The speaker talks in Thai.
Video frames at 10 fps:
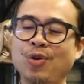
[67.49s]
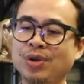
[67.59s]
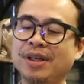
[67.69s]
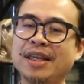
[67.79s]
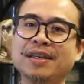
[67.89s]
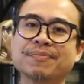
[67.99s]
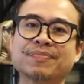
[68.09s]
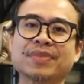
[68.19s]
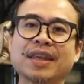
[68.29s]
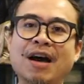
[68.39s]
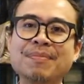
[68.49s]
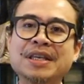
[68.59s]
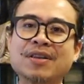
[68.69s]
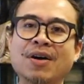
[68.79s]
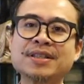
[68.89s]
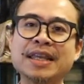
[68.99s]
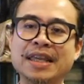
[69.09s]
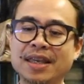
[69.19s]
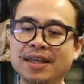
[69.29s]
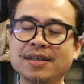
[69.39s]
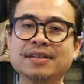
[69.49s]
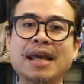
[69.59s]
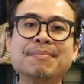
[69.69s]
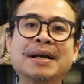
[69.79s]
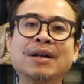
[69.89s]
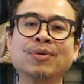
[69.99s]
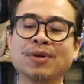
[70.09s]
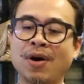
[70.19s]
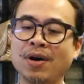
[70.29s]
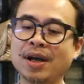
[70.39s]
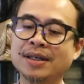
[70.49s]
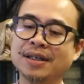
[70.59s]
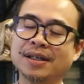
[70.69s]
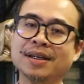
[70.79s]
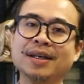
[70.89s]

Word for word: รุ่นนี้เขามี 2 สีในมือลุงหนอก็คือ